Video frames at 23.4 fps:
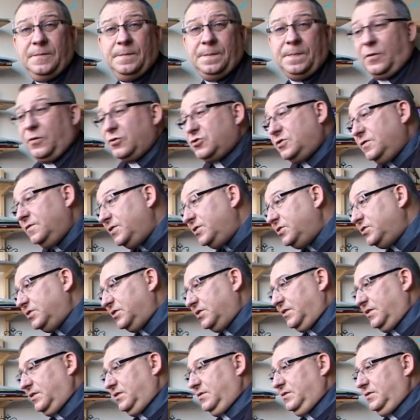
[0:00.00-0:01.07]
No
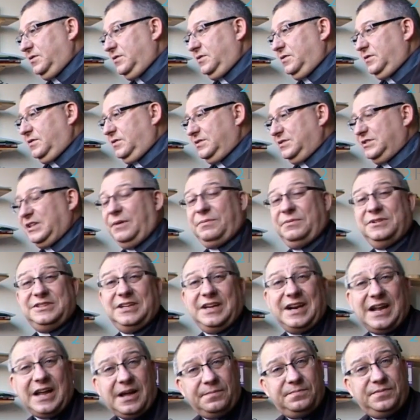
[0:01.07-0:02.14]
oczywiście, Znamy
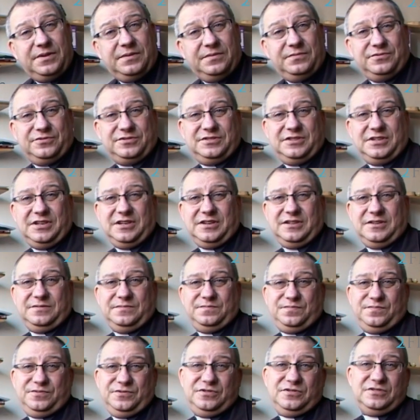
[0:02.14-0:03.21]
terapię, można
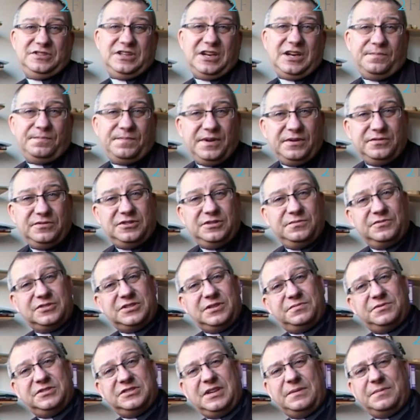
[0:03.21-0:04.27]
pójść do terapeuty, może
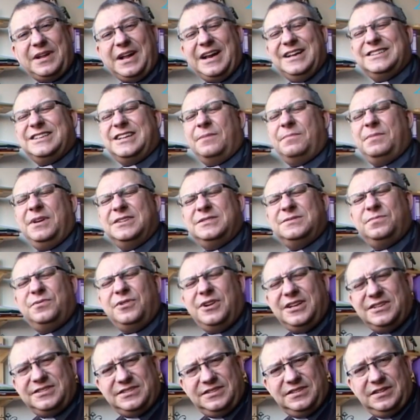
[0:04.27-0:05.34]
przyjść, ale terapia jest
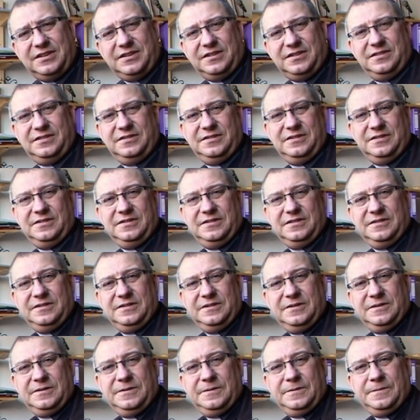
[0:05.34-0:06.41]
bolesna.
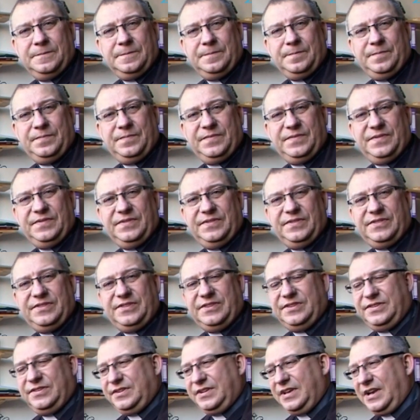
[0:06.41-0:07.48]
Mm,
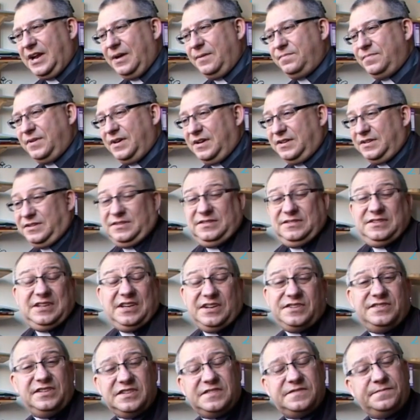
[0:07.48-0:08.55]
terapia
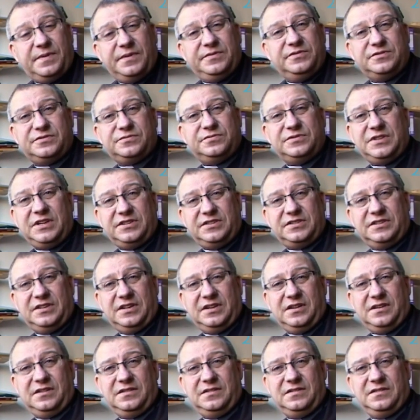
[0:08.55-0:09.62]
też nie jest w pełni skuteczna.
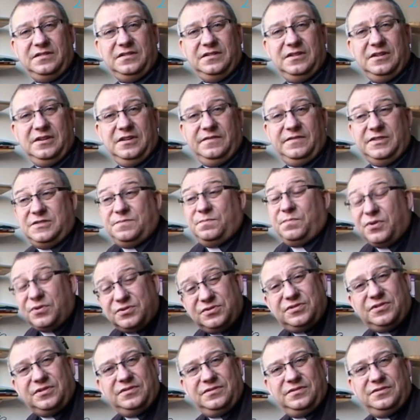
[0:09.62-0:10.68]
Więc po
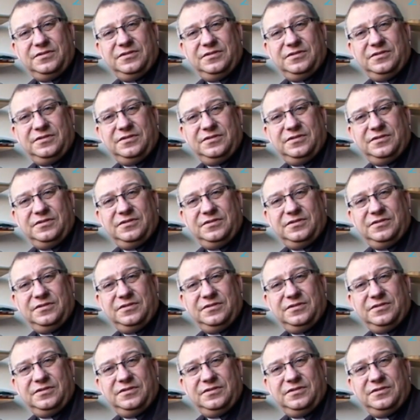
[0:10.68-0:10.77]
co?